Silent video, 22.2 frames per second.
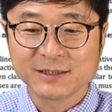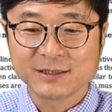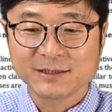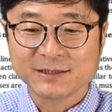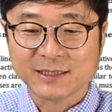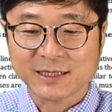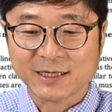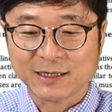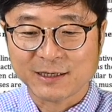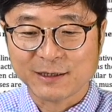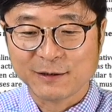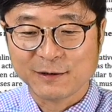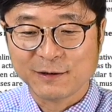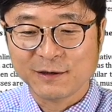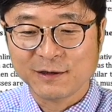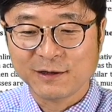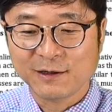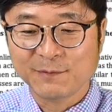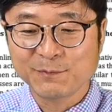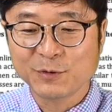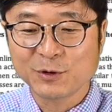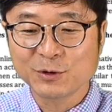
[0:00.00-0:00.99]
자,
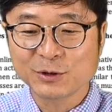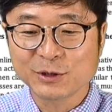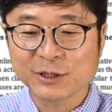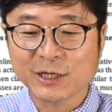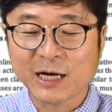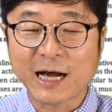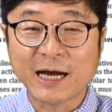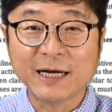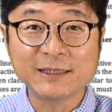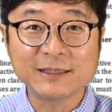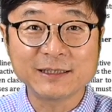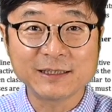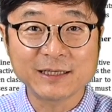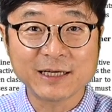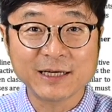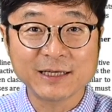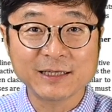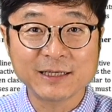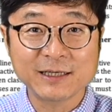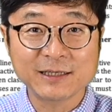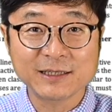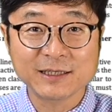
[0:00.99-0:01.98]
한번 그
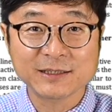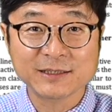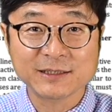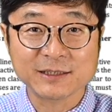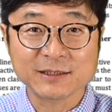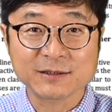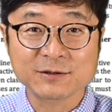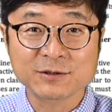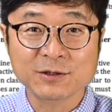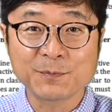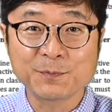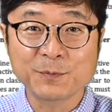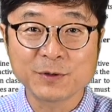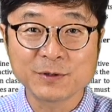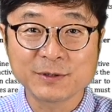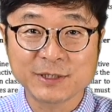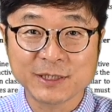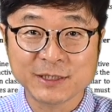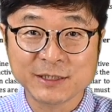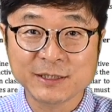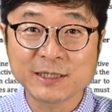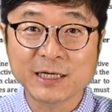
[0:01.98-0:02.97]
가이드라인 하나씩 첫
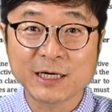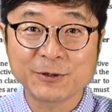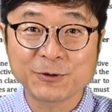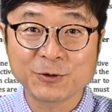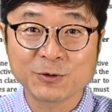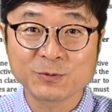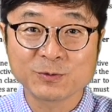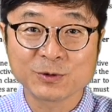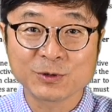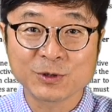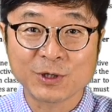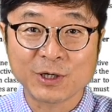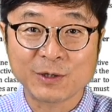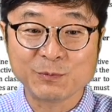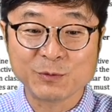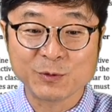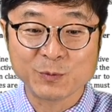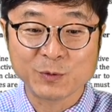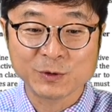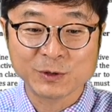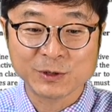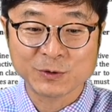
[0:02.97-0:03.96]
번째 시나리오부터
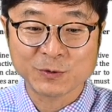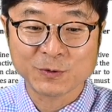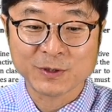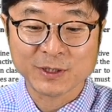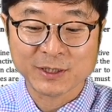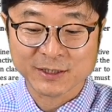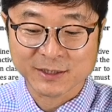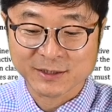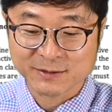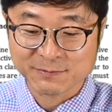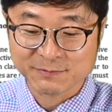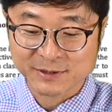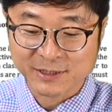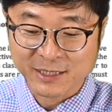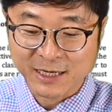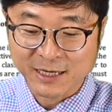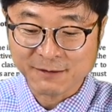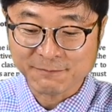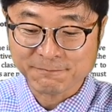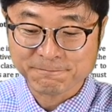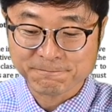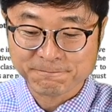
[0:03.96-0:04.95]
한번 보시도록
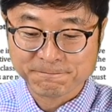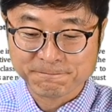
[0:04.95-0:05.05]
하겠습니다.